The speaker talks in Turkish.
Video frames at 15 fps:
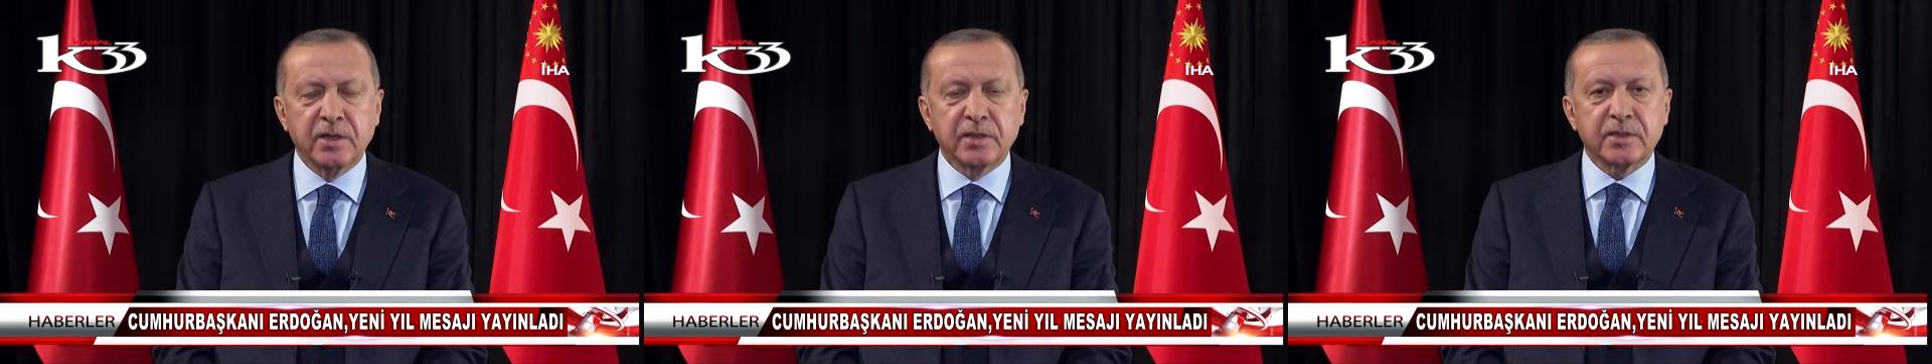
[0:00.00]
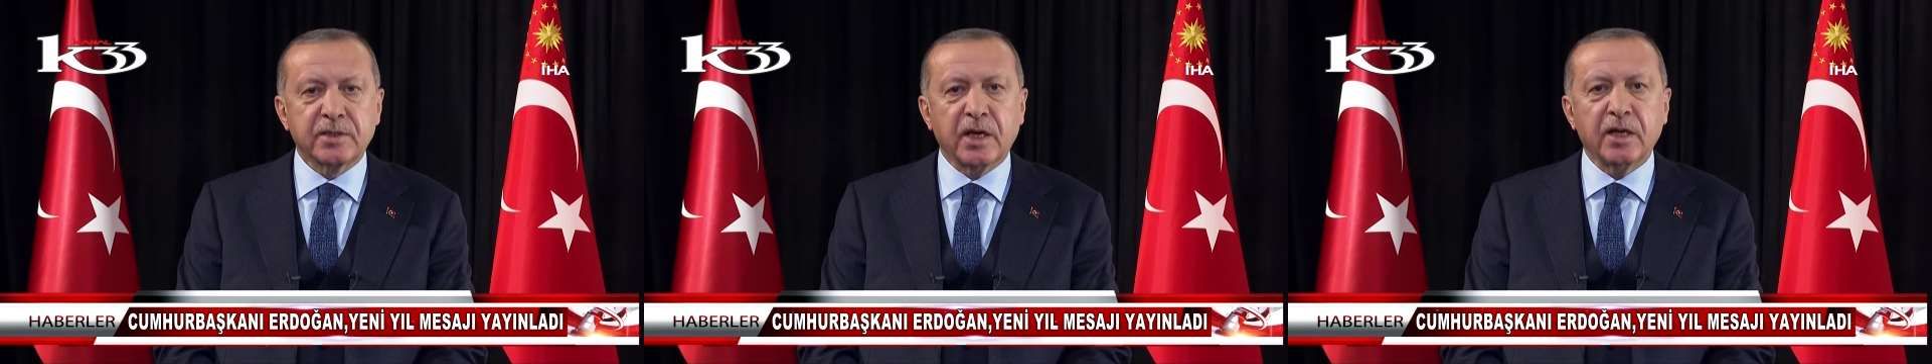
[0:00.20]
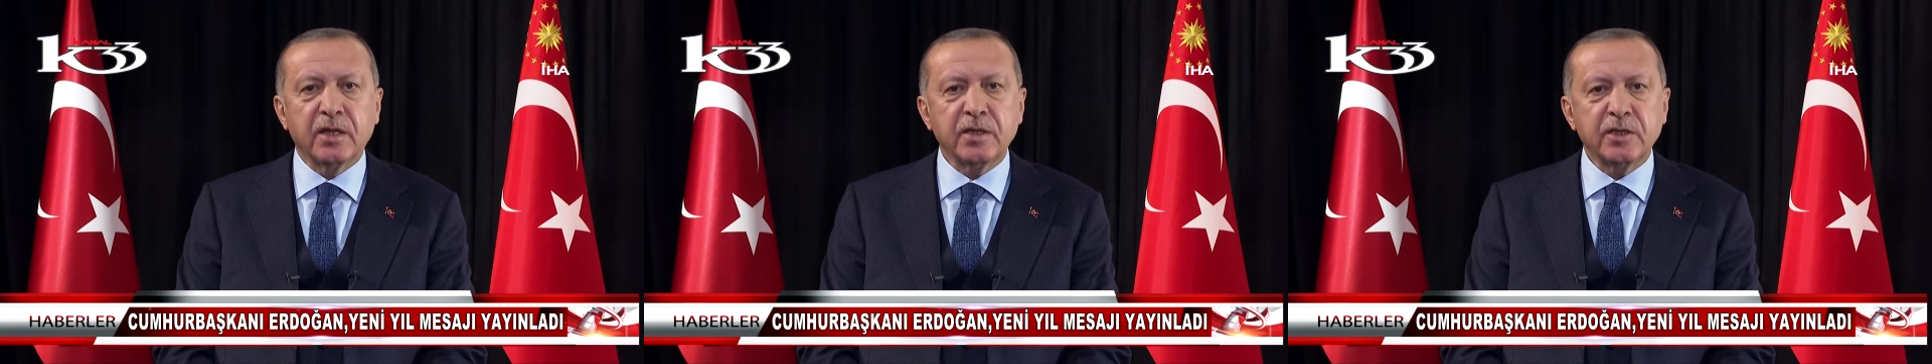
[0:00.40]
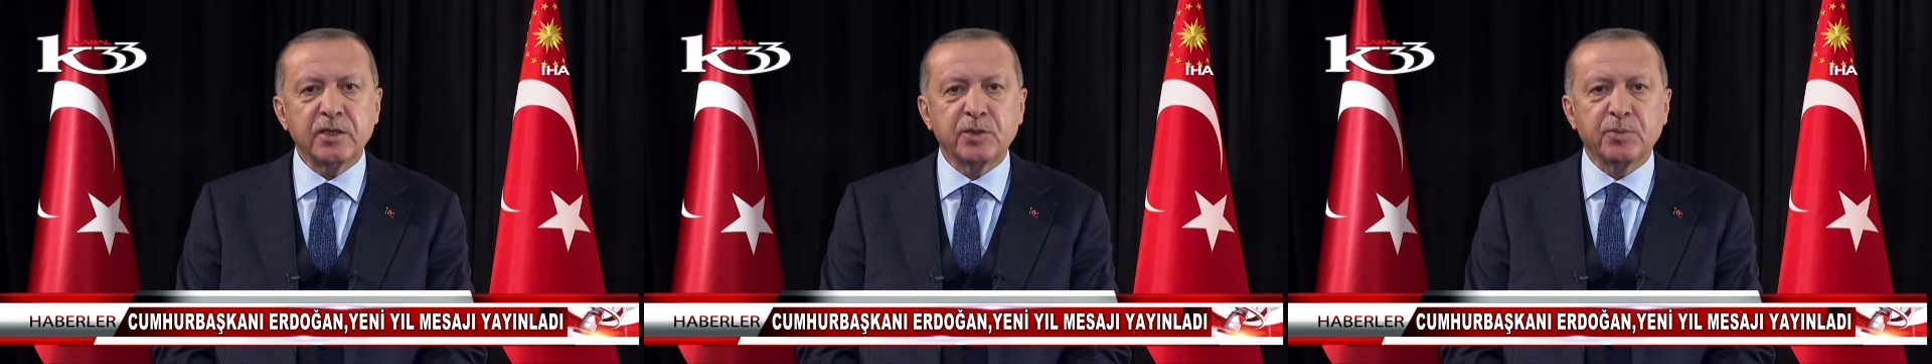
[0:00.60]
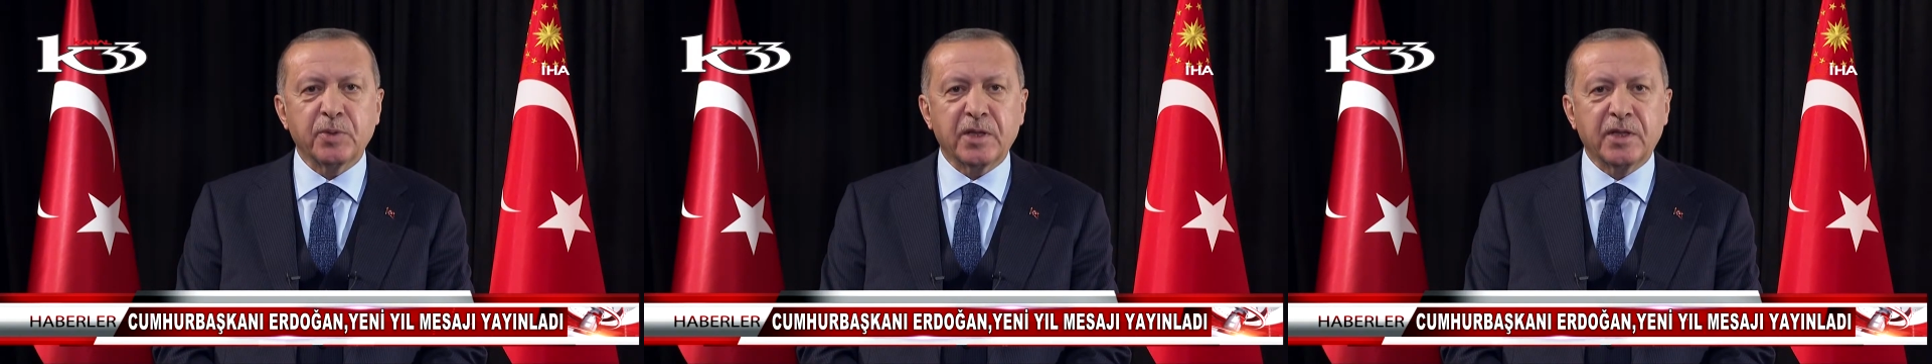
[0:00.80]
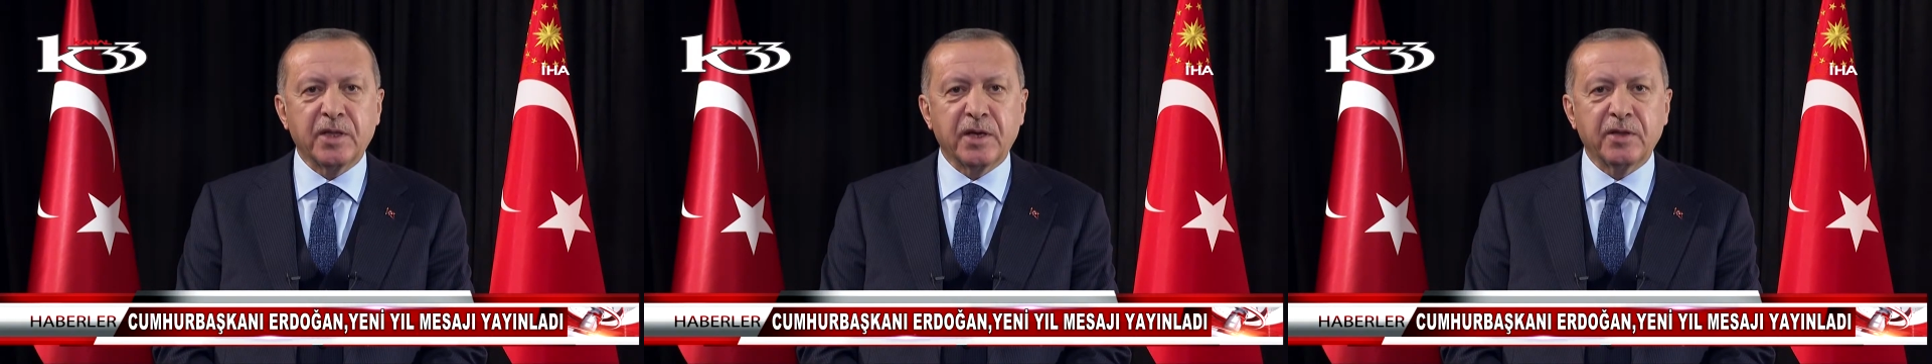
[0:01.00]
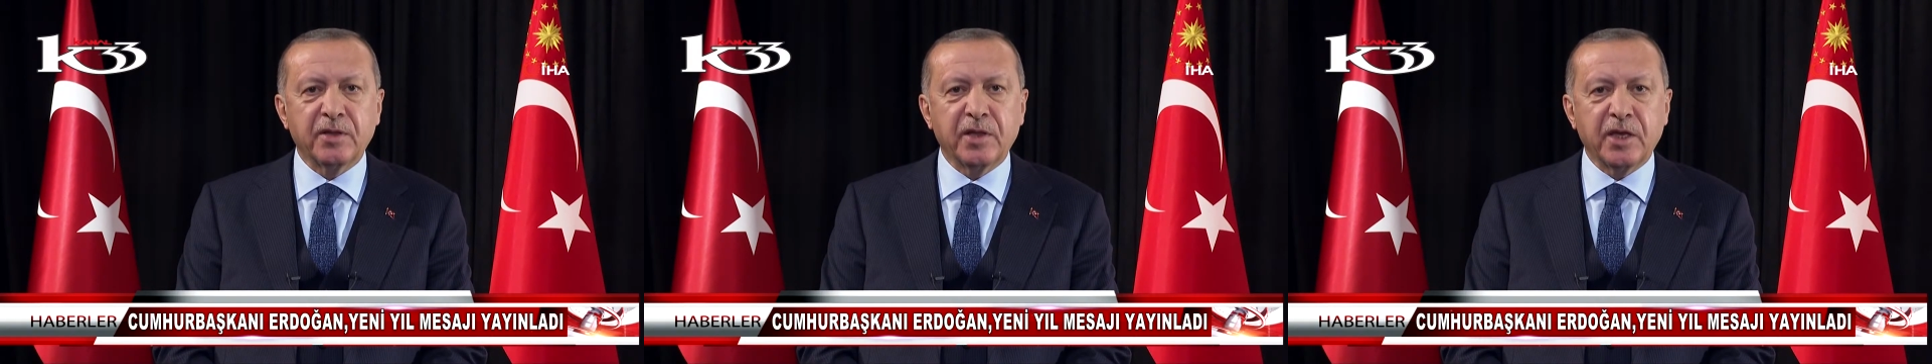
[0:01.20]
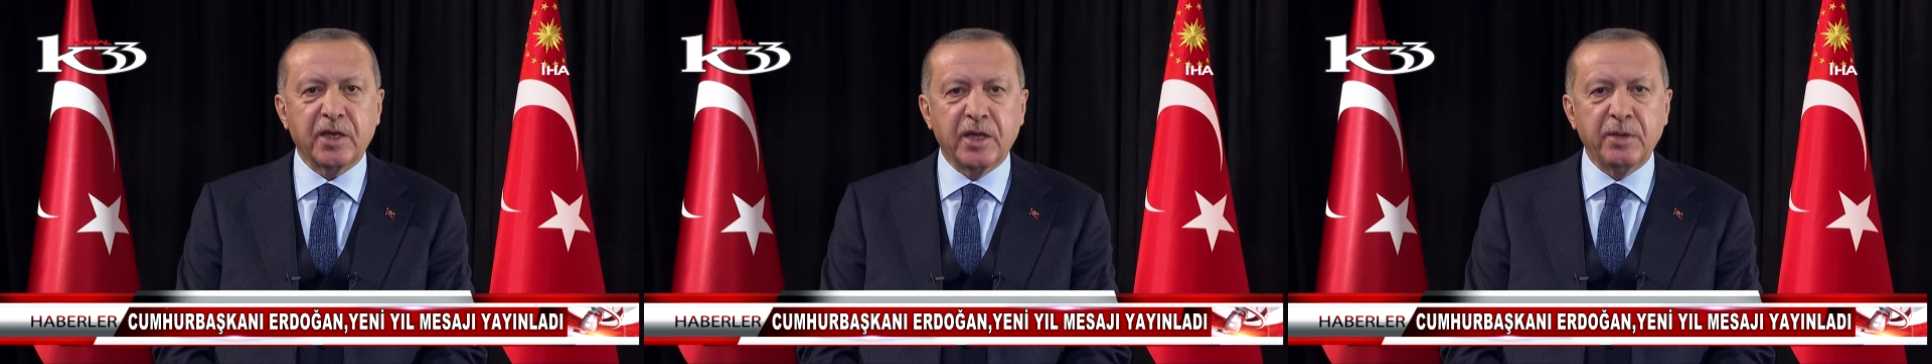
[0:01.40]
sağlık
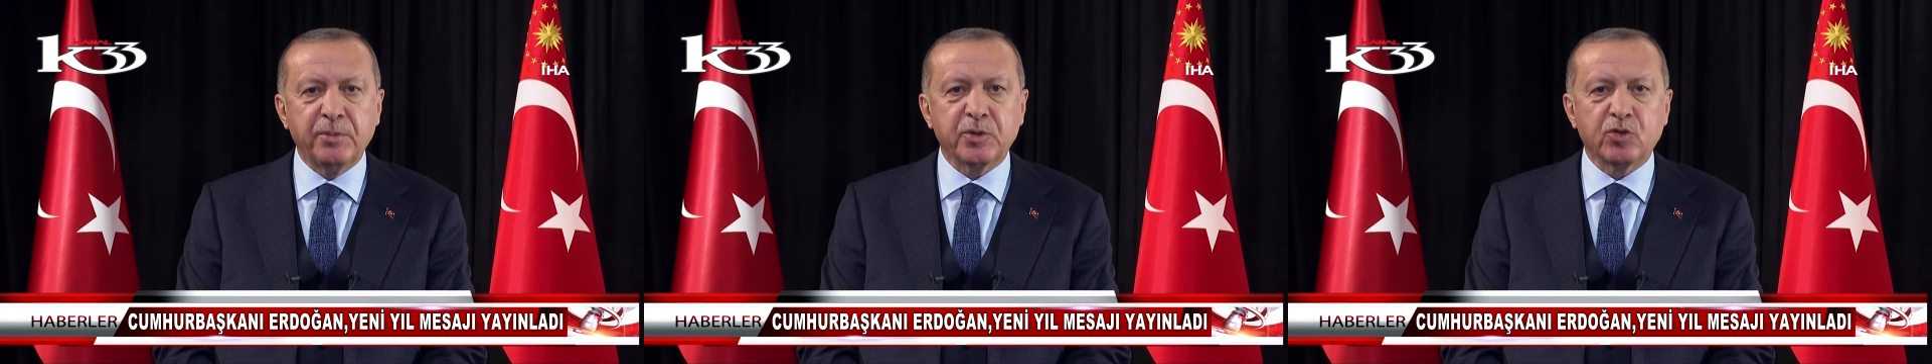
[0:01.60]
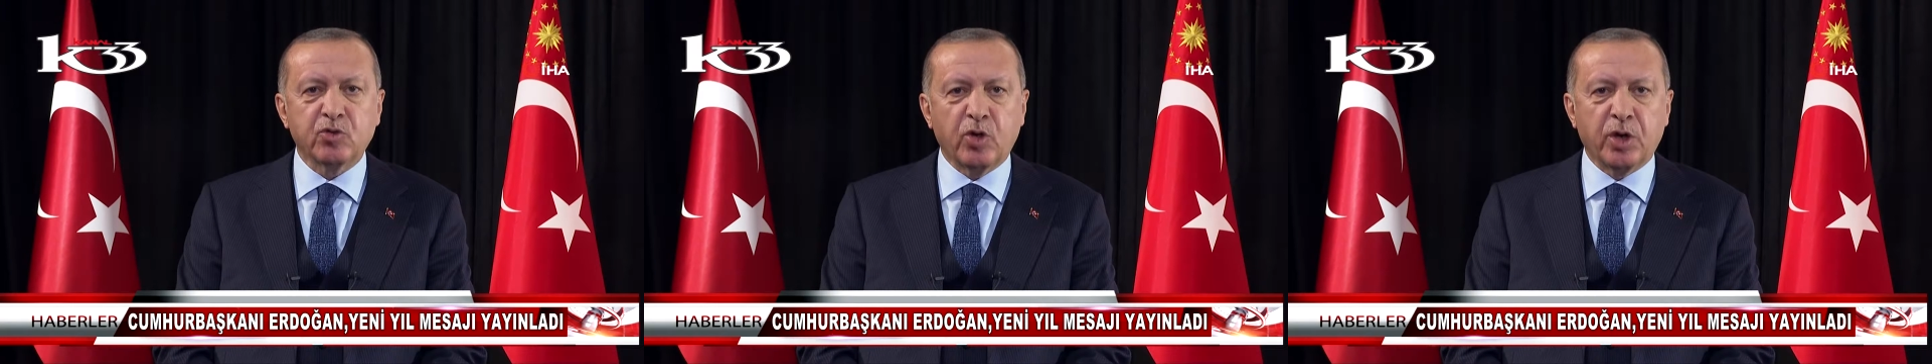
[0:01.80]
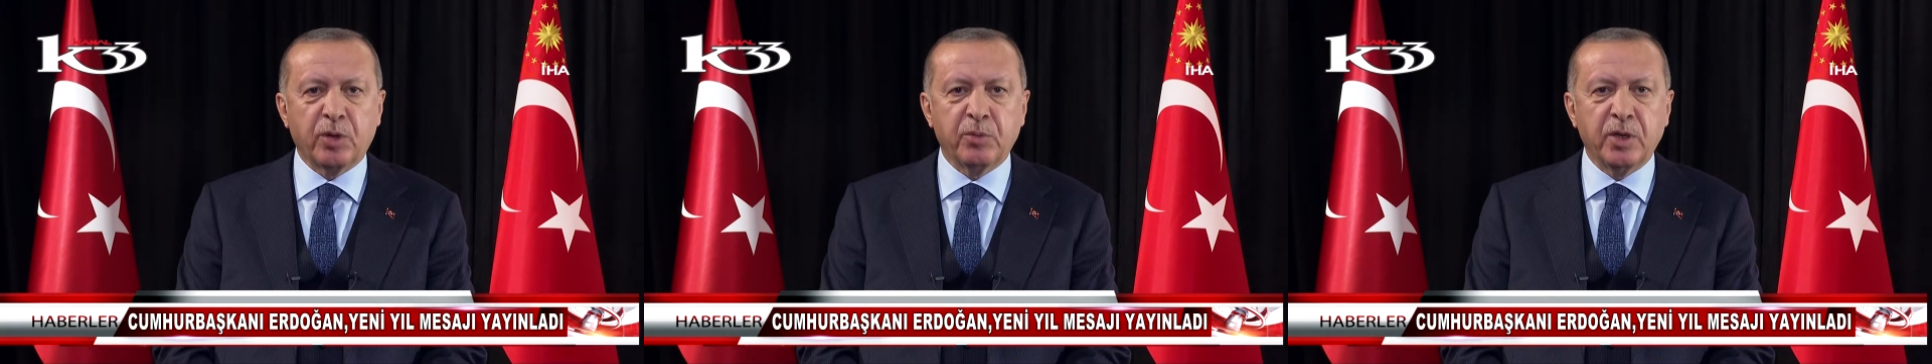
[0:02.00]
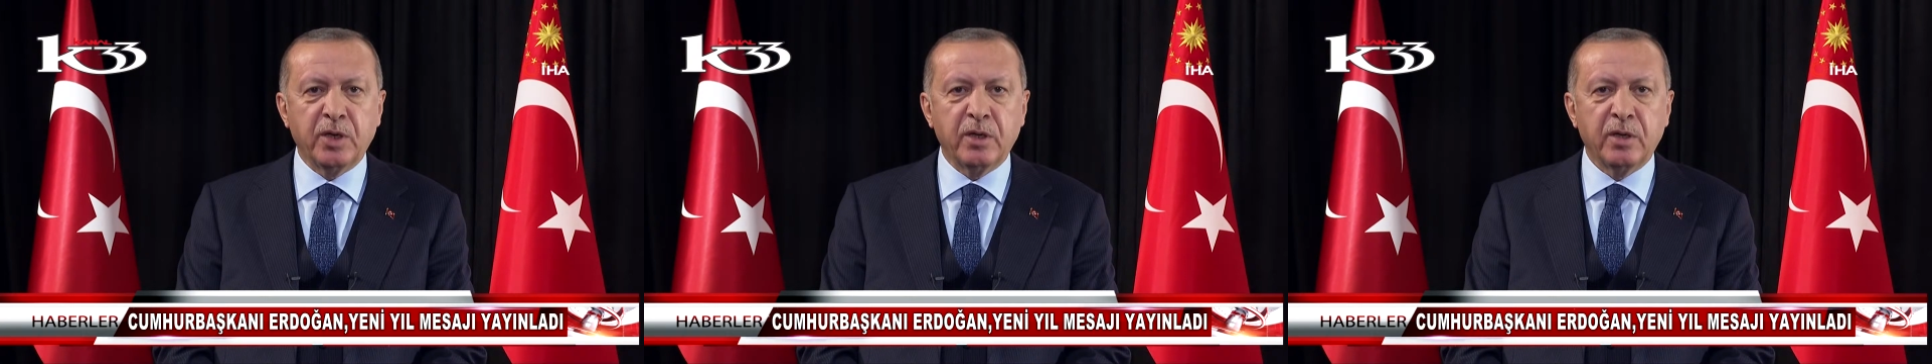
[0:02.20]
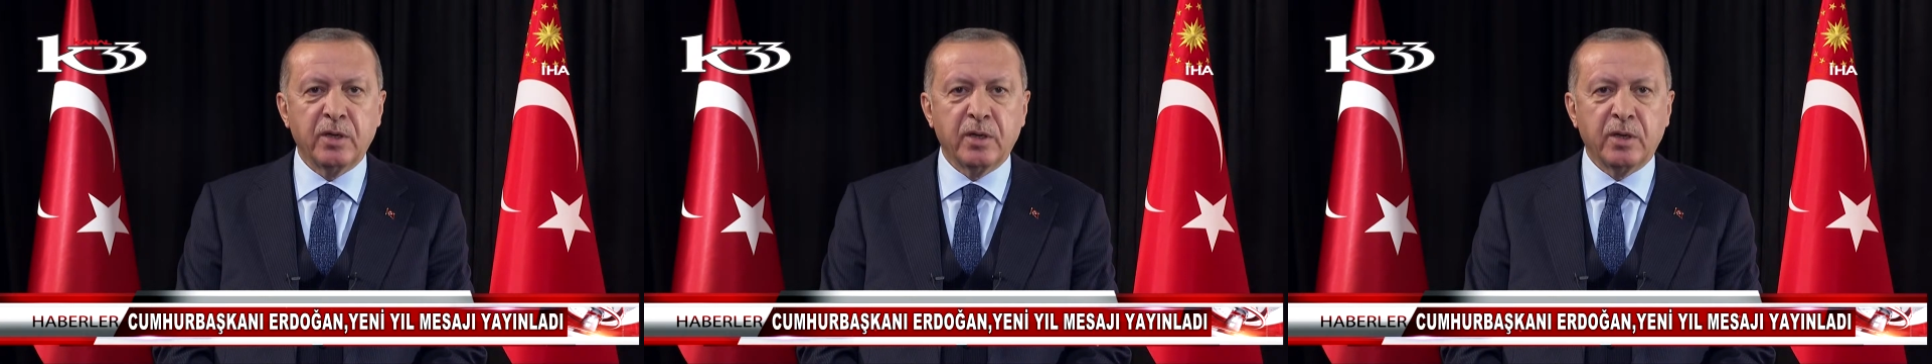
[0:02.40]
hizmetlerinde yeni bir dönemi